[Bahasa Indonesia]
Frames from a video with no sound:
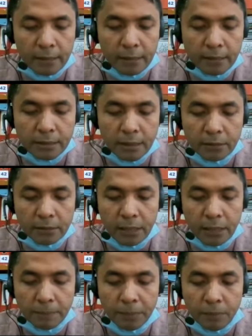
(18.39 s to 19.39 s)
dan
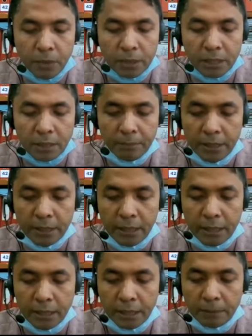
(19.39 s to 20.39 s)
selanjutnya pembuatan
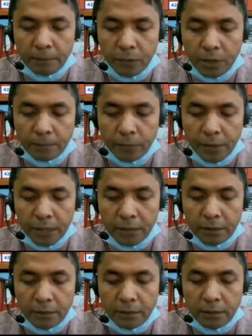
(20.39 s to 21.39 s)
media dengan
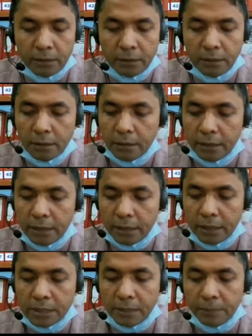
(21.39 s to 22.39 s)
PowerPoint yang
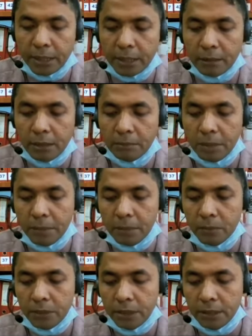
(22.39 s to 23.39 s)
akan disampaikan oleh
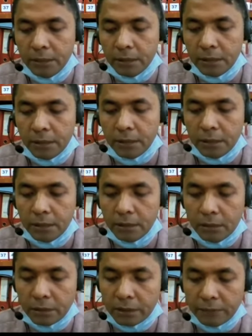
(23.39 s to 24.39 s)
Bapak Budi
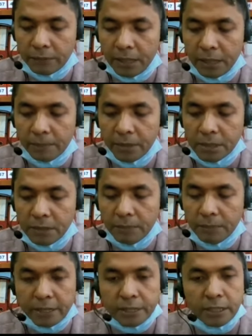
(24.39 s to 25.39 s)
Oktavia MSI
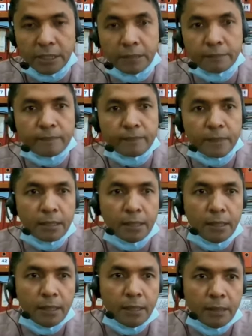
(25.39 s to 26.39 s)
PhD.
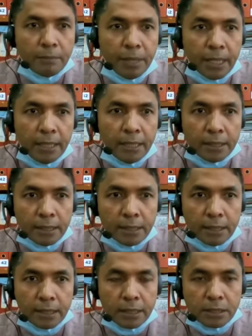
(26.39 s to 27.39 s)
Baiklah,
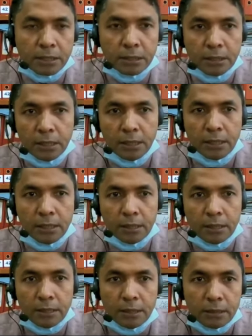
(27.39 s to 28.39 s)
uh,
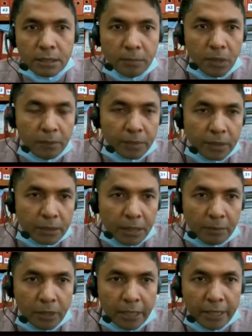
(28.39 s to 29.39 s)
sebelum
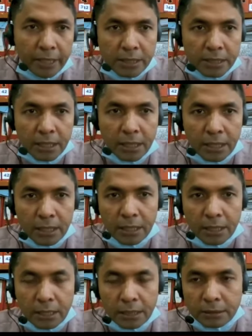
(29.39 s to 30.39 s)
kita mulai
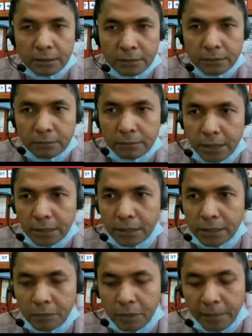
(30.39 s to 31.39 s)
saya berikan
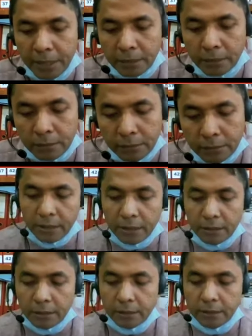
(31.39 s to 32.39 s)
sebuah pantun
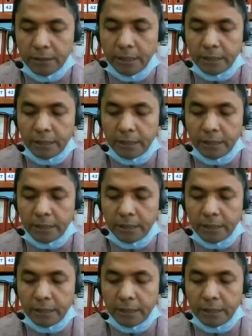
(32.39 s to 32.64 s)
yang